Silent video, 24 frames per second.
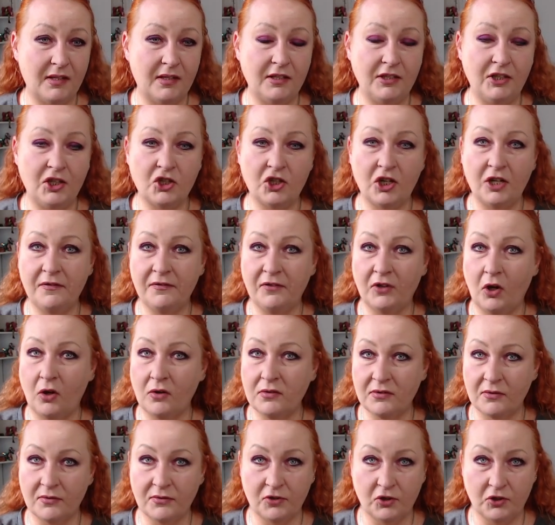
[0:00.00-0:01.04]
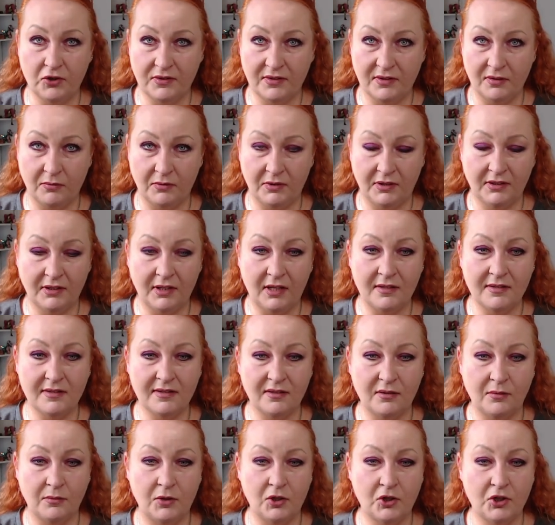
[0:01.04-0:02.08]
jeżeli wychodzą z czystą
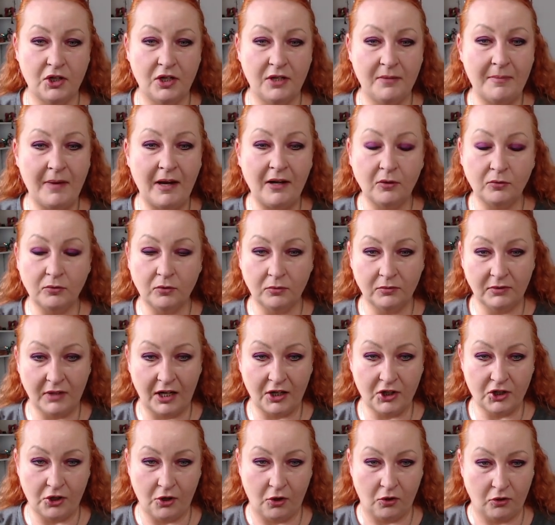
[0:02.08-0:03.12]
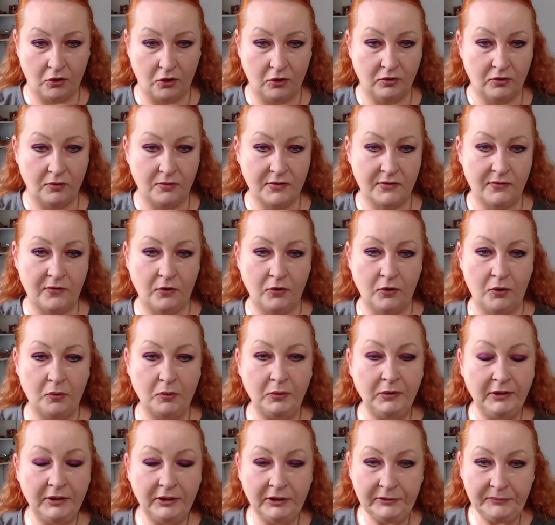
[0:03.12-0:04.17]
intencją, jeżeli mają tą tarczę ochronną swoją
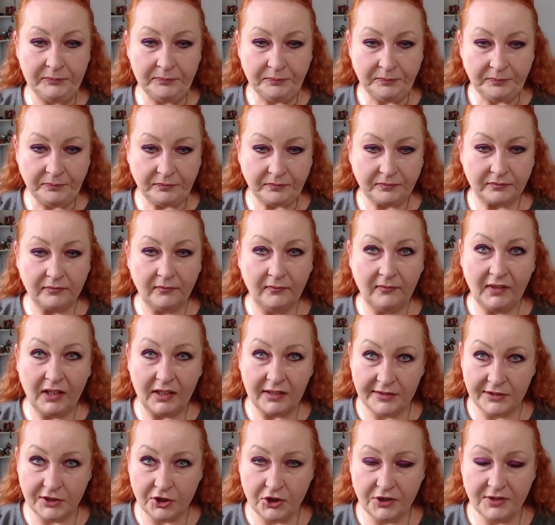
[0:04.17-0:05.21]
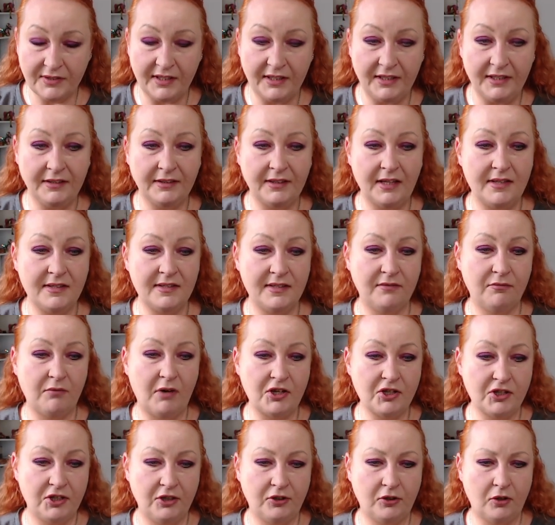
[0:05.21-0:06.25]
z czystej intencji
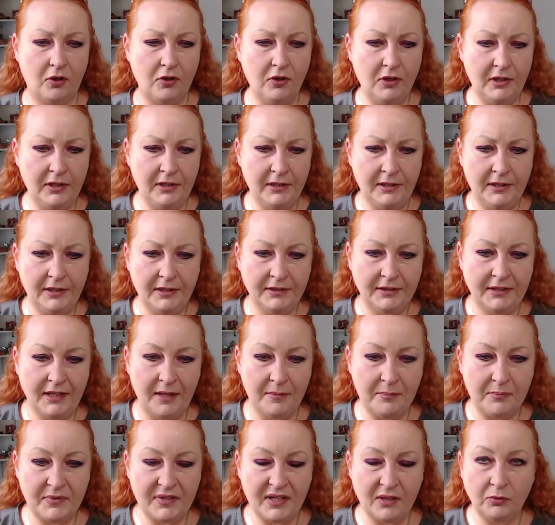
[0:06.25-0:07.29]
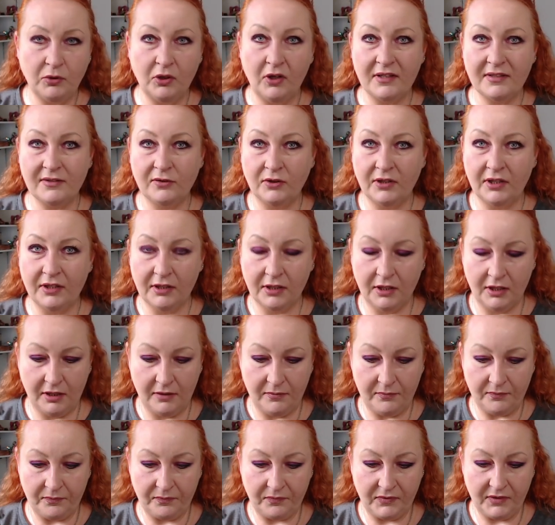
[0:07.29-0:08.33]
właśnie, to te
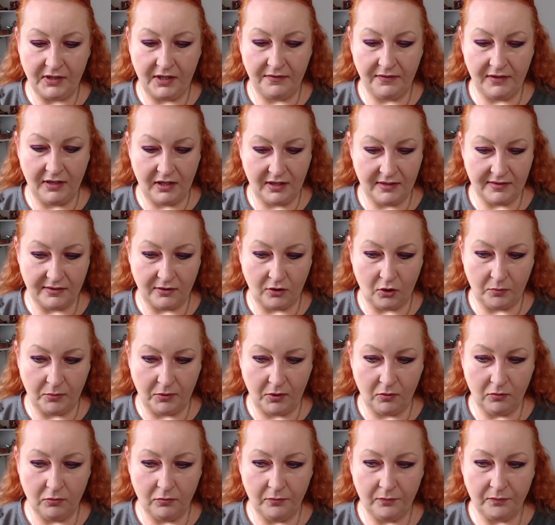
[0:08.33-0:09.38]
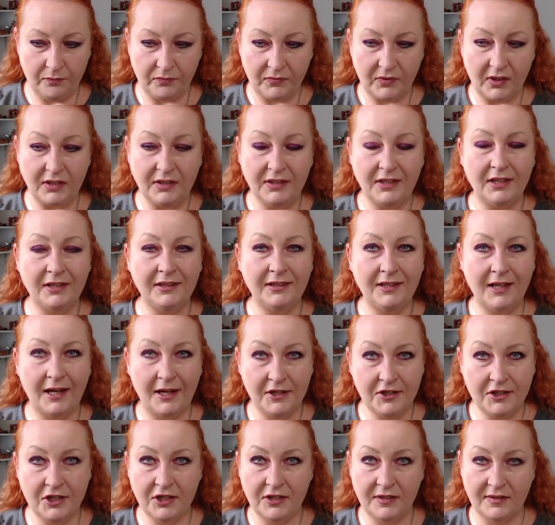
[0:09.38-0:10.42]
pseudoezoteryki niewiele zrobią. Nie
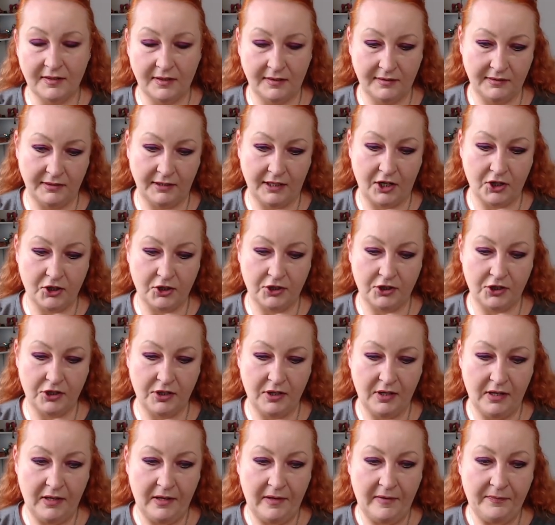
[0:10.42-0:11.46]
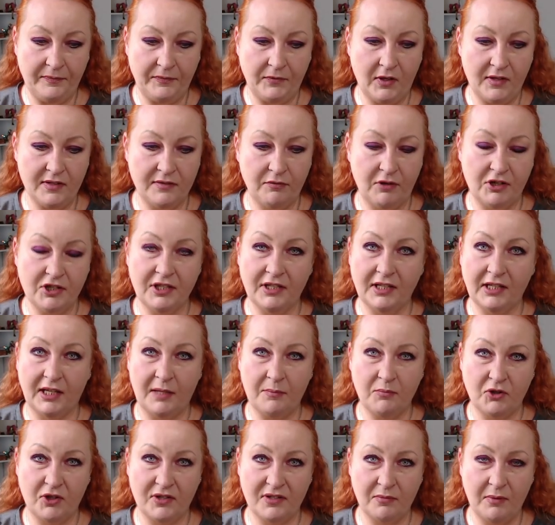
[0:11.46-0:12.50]
dajcie się zastraszyć. To jest właśnie takie
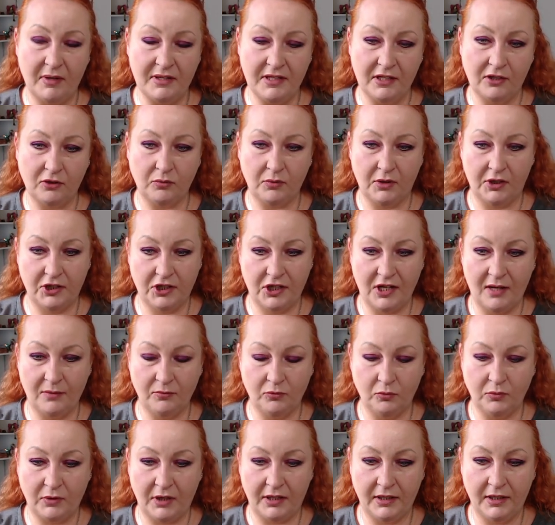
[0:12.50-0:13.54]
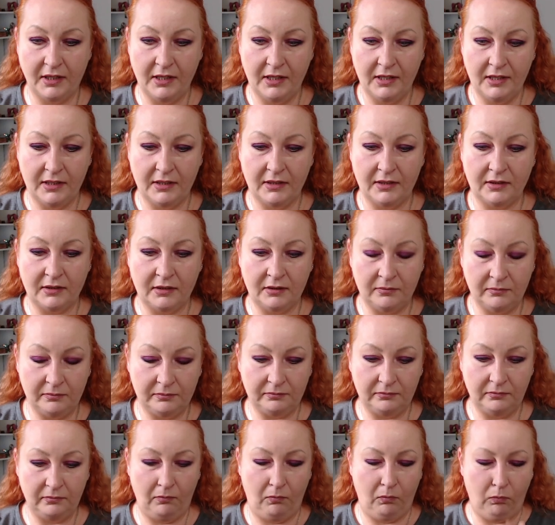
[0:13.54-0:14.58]
przesłanie, które chciałam tutaj
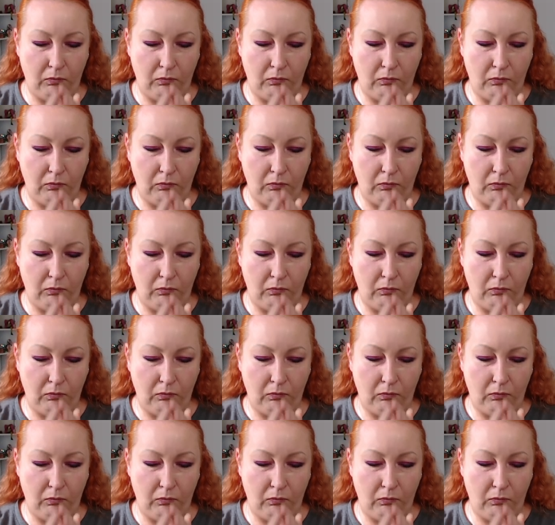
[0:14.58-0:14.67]
um,